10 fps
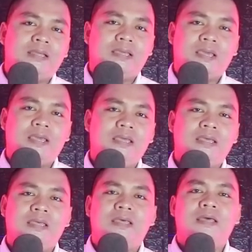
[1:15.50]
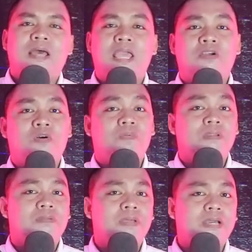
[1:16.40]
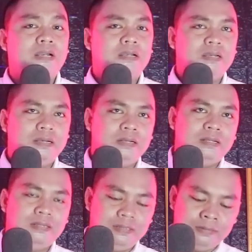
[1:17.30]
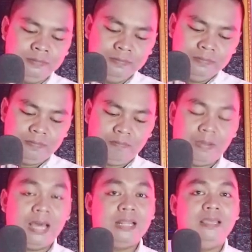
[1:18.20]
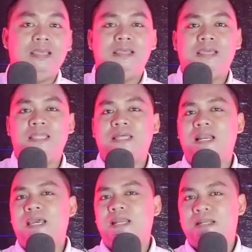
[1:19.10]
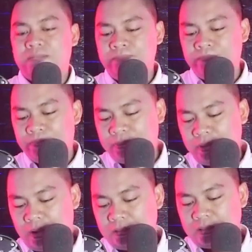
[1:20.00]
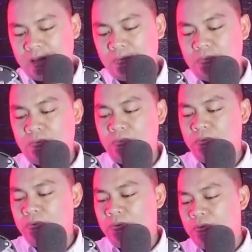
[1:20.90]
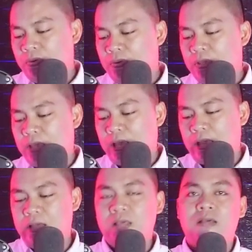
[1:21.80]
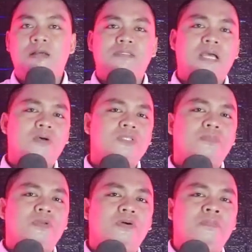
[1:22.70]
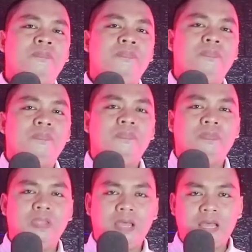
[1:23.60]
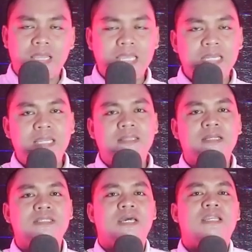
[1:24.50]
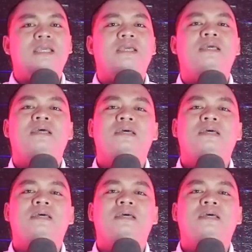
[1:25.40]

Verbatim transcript: Oke, okay. Heiko van Veken. Mari kita lihat. Yang kita tahu ya jauh sebelum ya ini terjadi